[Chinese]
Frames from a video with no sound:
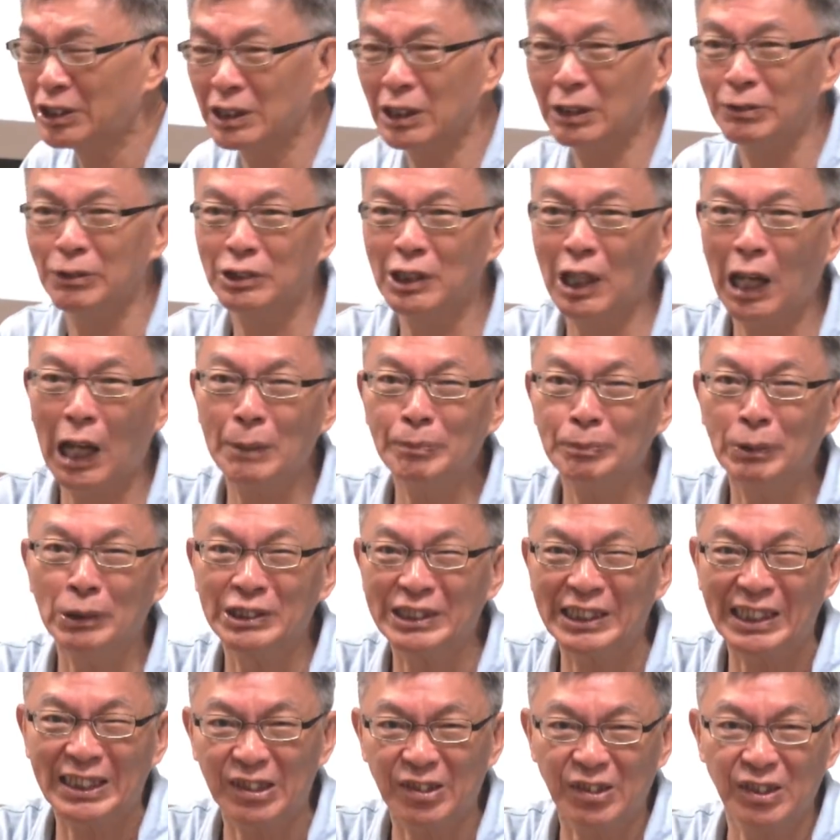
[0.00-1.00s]
西尔文叫 a p o
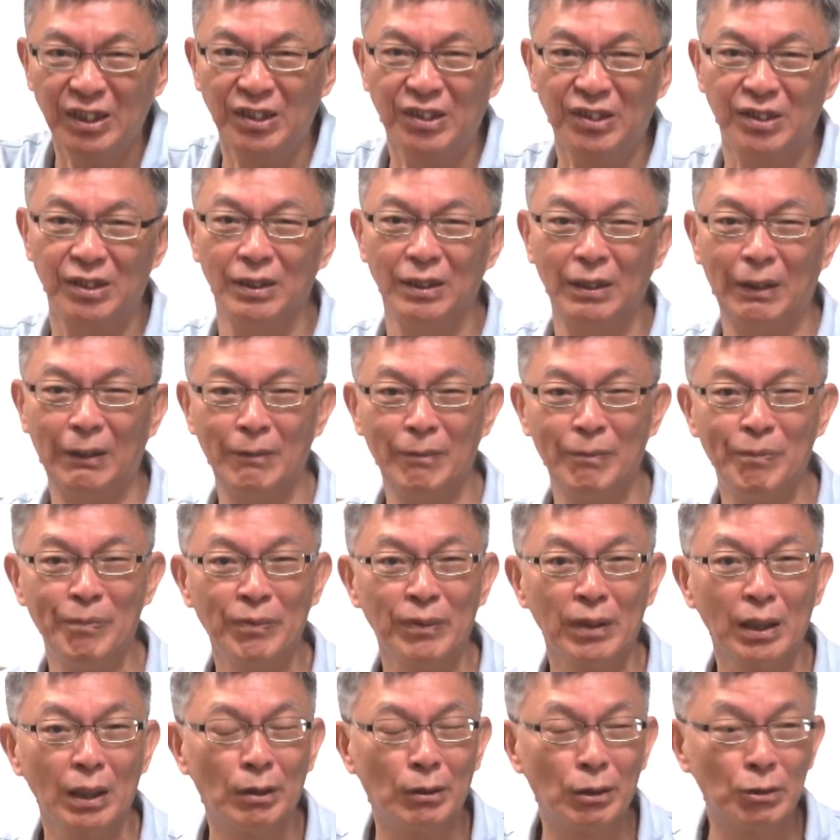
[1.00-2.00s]
d e s i s
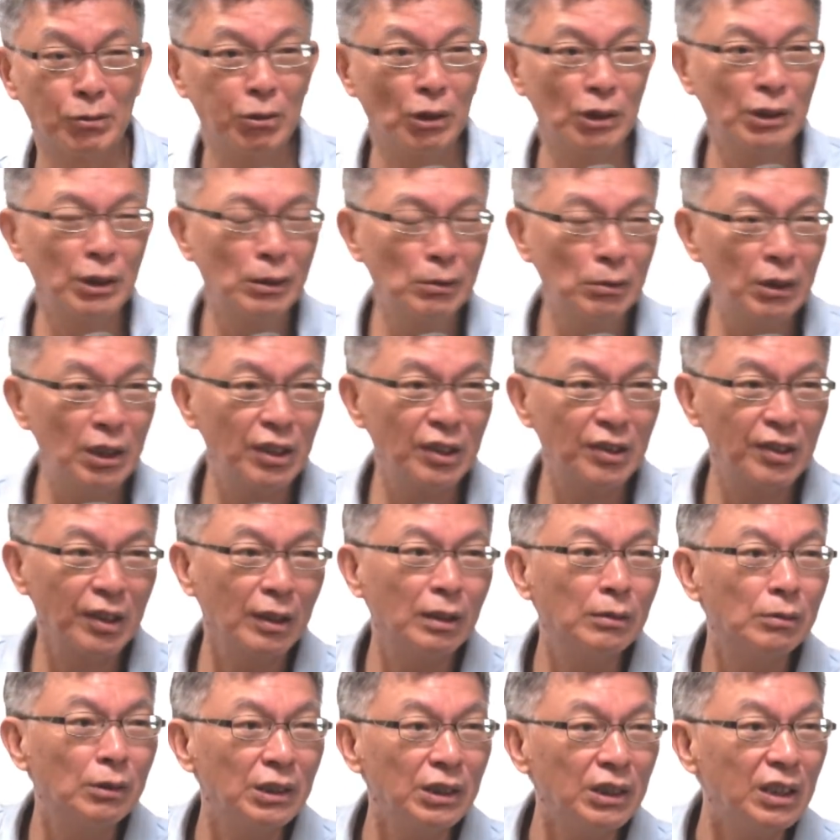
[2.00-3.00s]
我昨天为了这
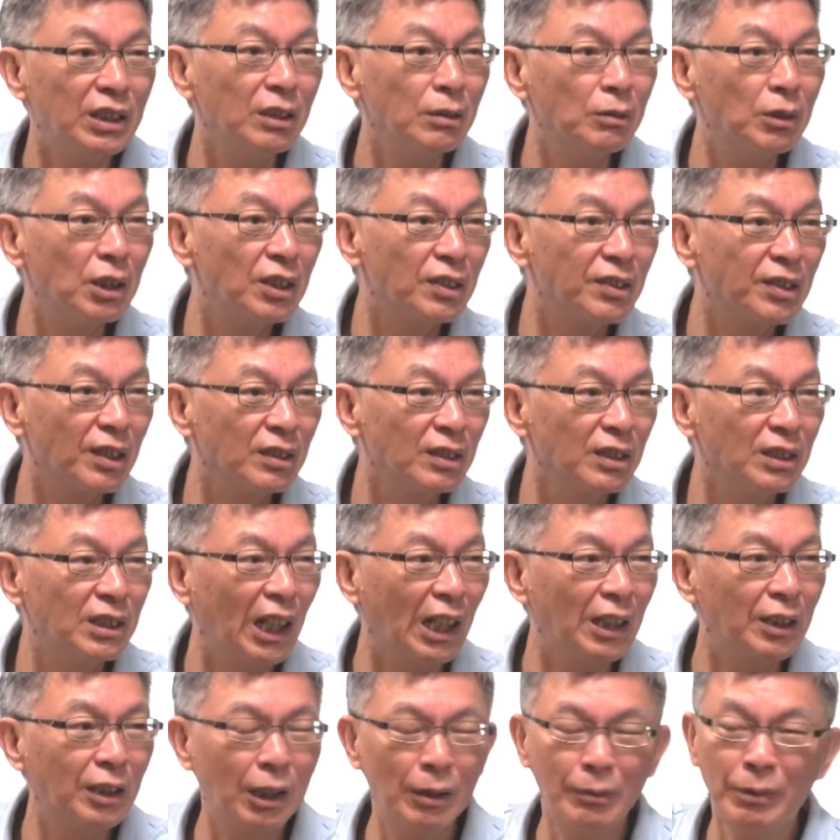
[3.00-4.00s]
个问题，为了上这课，
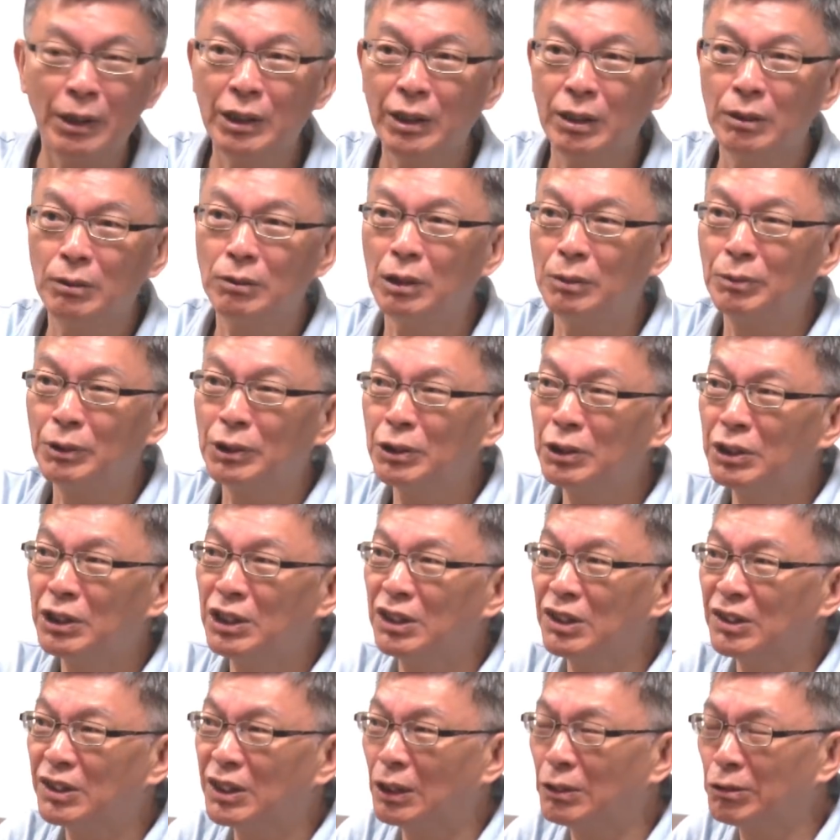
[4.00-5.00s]
还特别跟我们
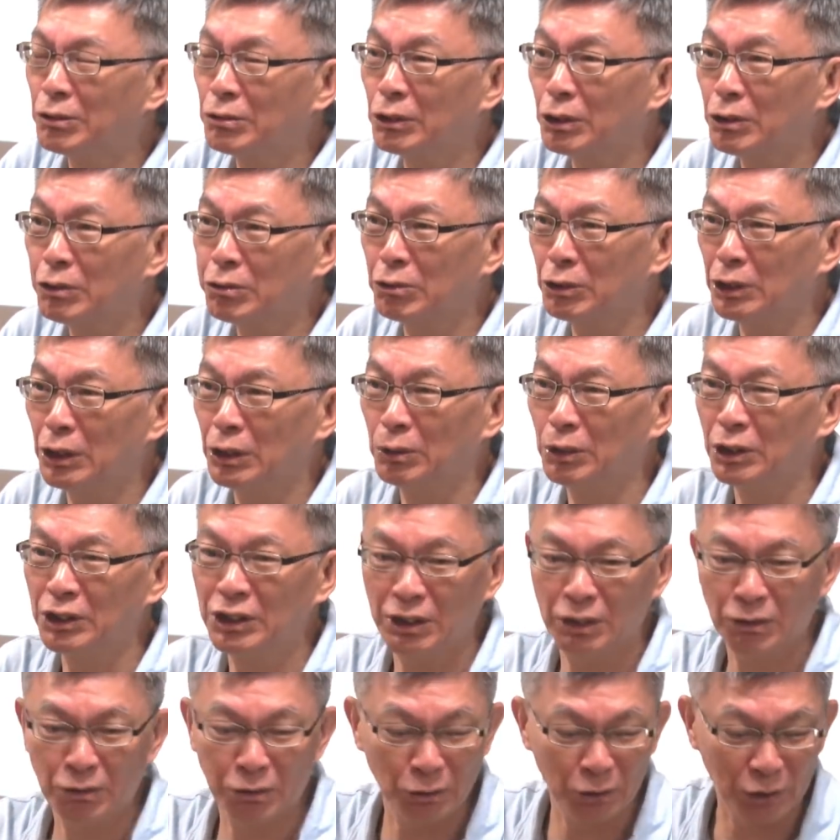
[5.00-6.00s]
系上做数理逻
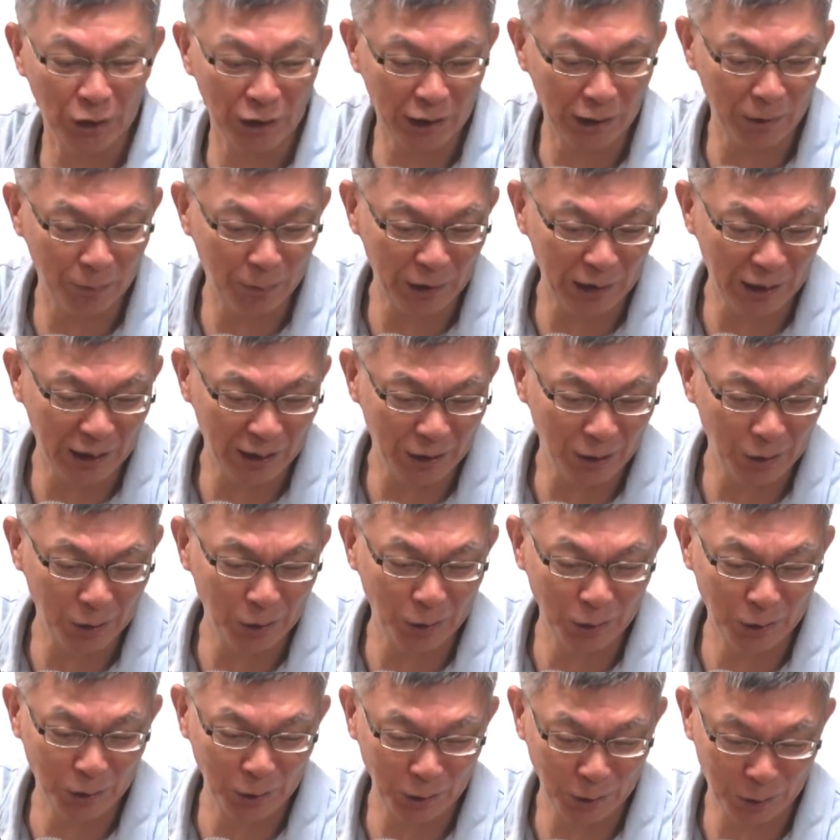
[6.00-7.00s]
辑、数学系毕业的
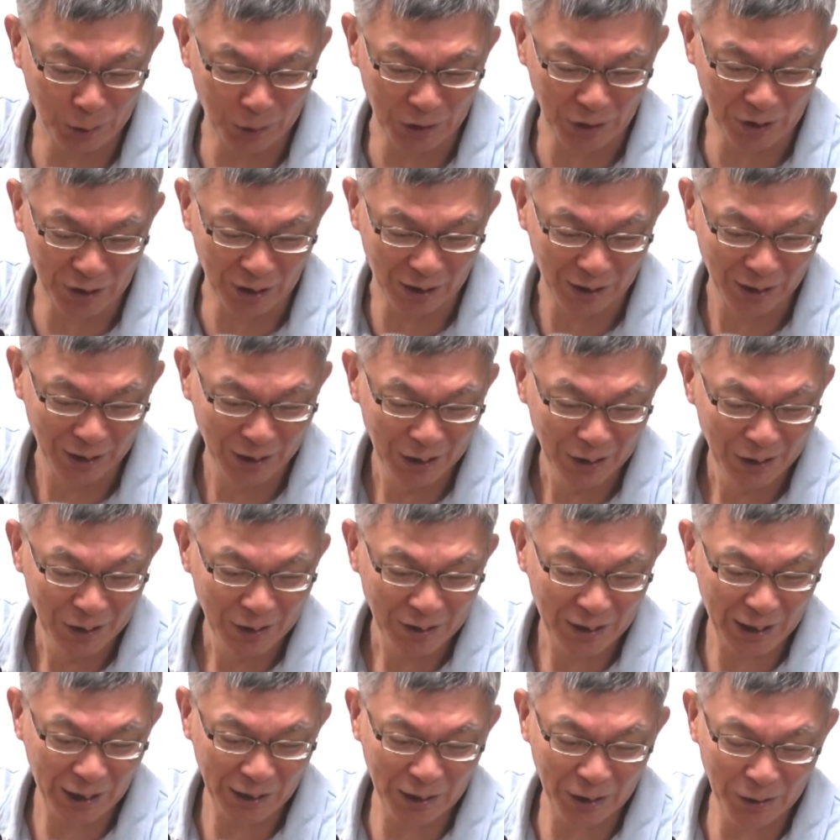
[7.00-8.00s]
优秀学长，
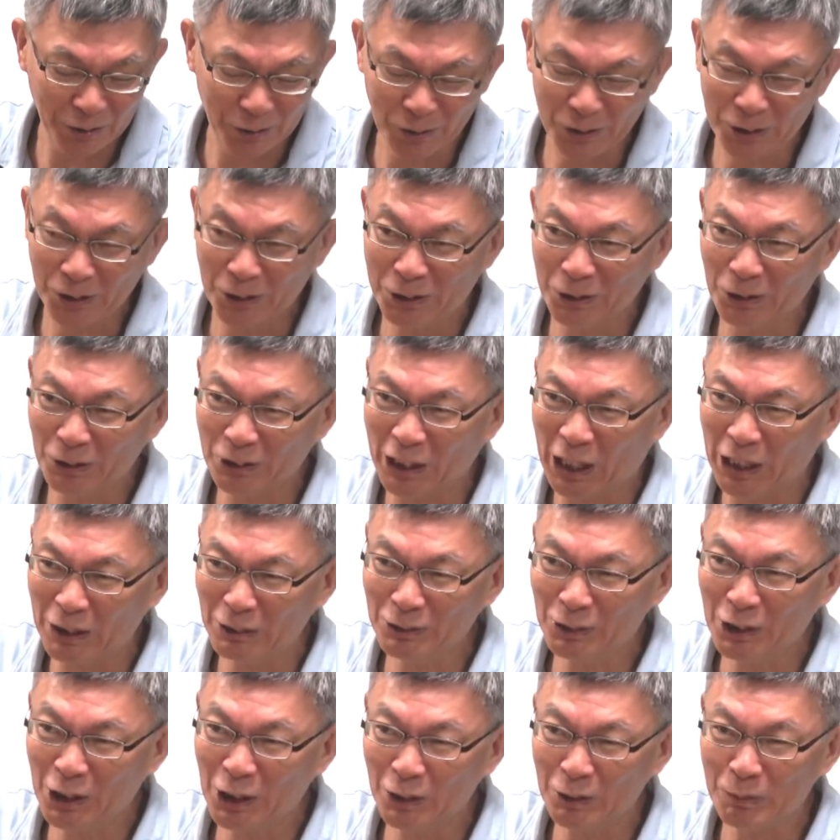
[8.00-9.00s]
在建中时候就拿
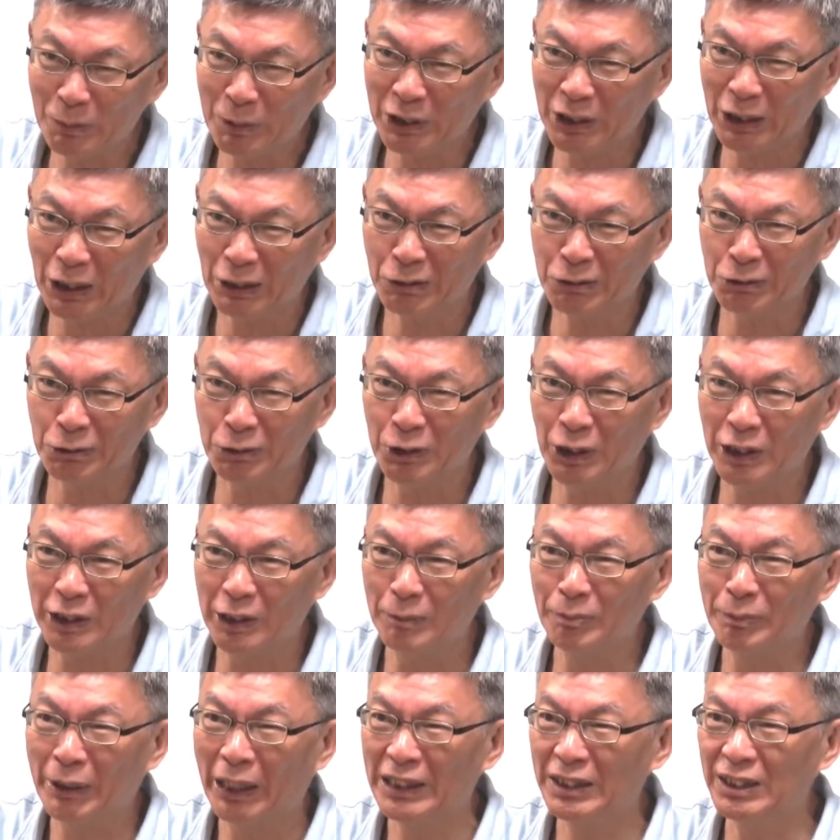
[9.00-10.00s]
过奥林匹亚数学
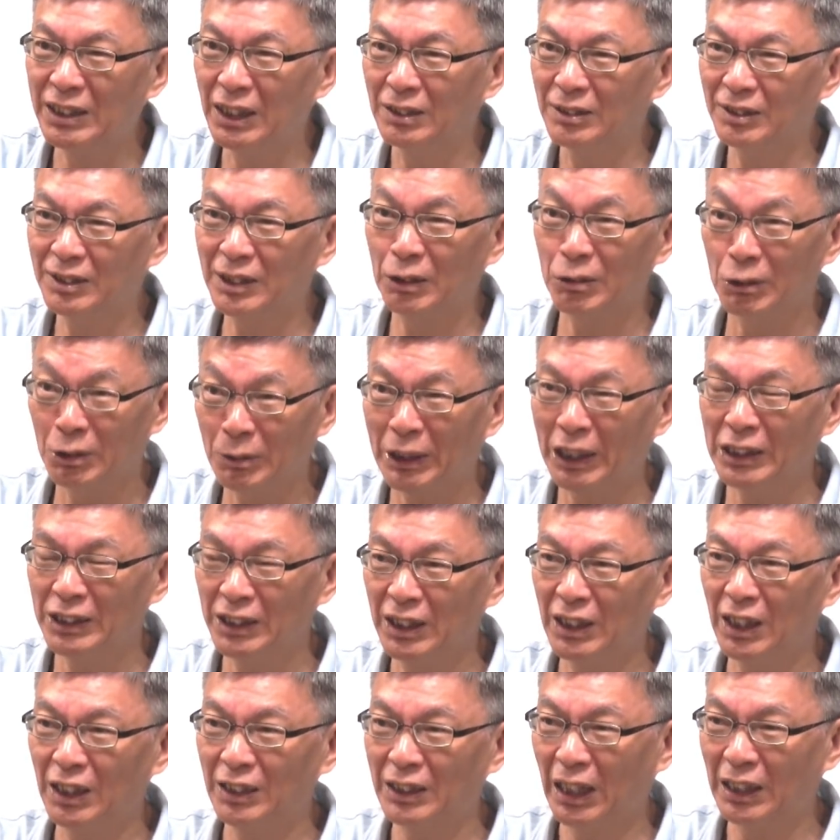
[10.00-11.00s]
银牌奖，在罗马
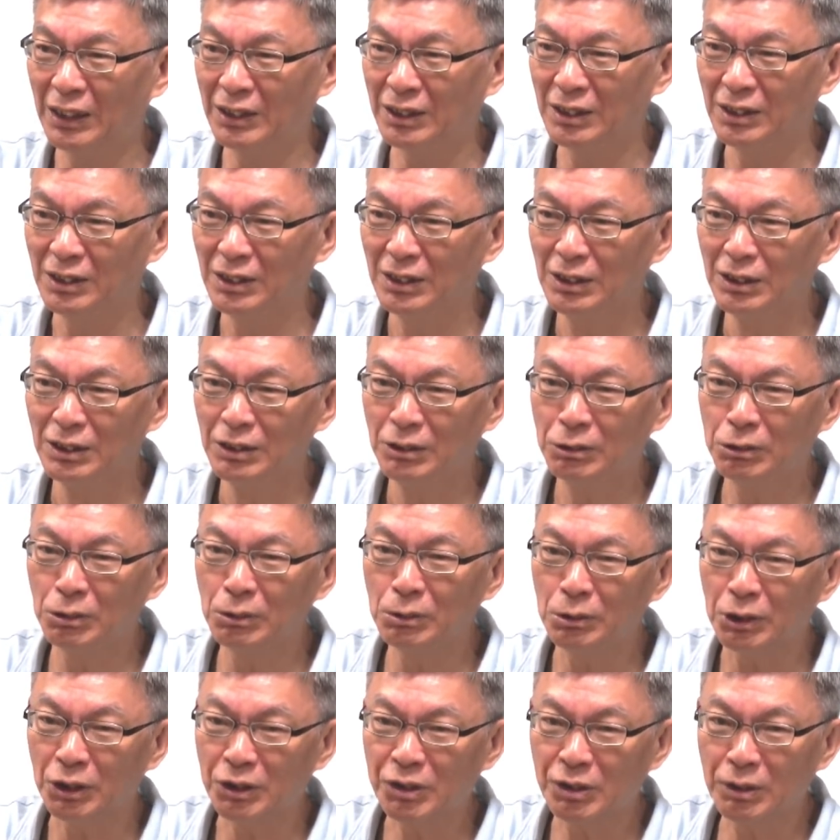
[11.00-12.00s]
尼亚拿的。
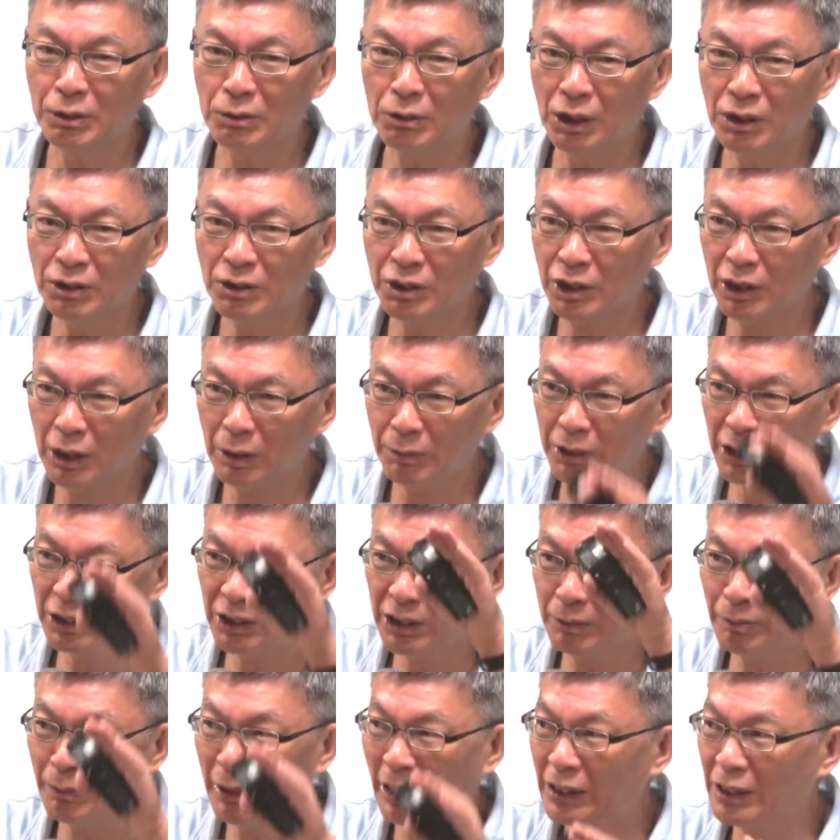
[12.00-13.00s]
中国之光前面
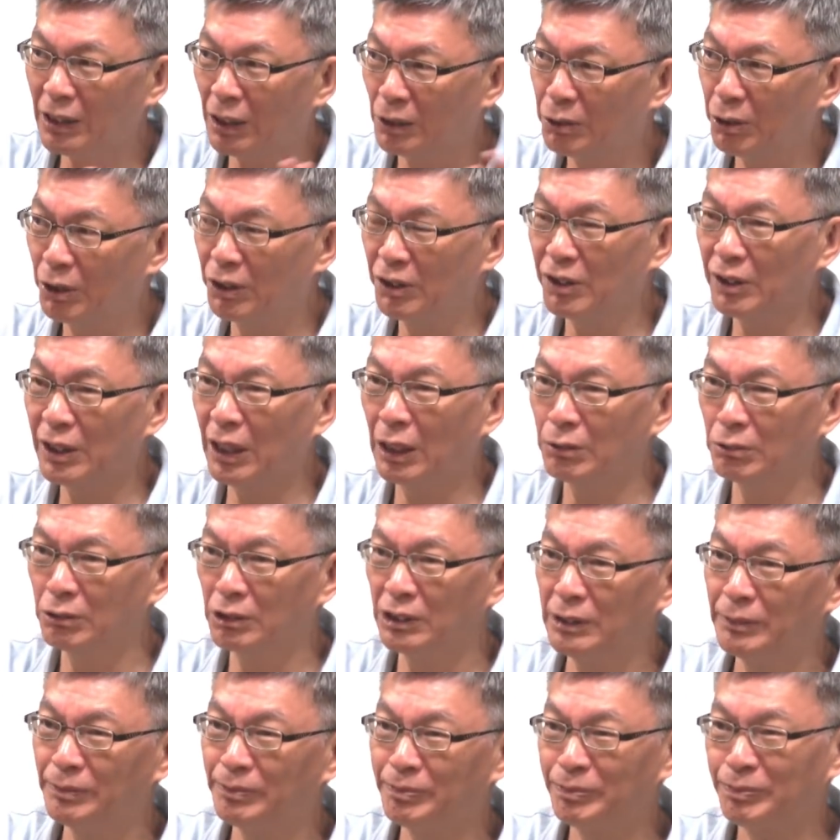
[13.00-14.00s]
金牌奖全是大陆
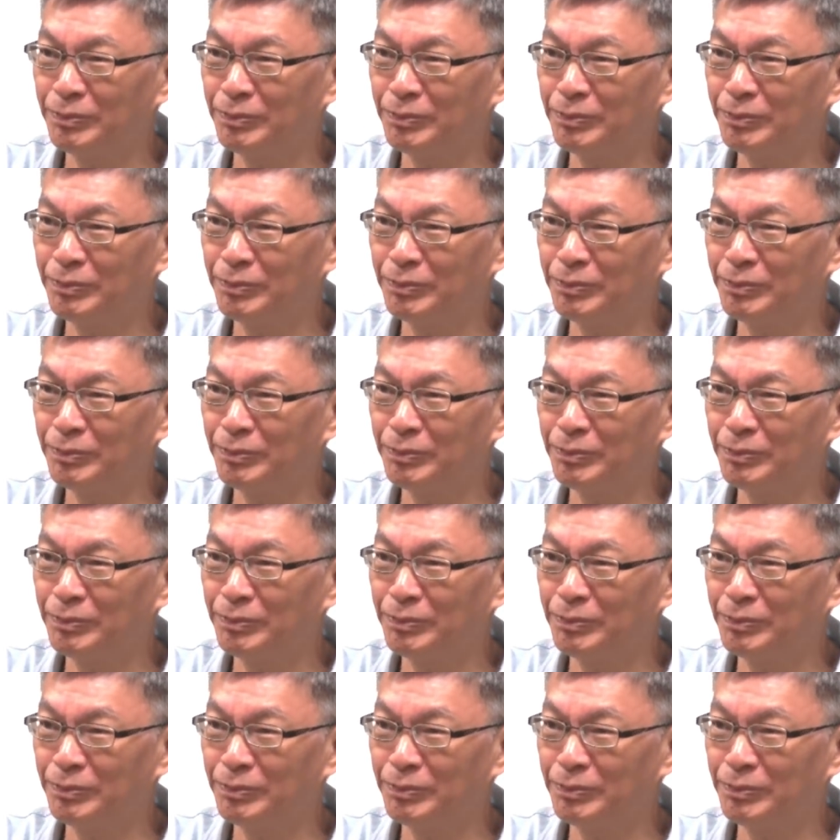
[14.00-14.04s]
人，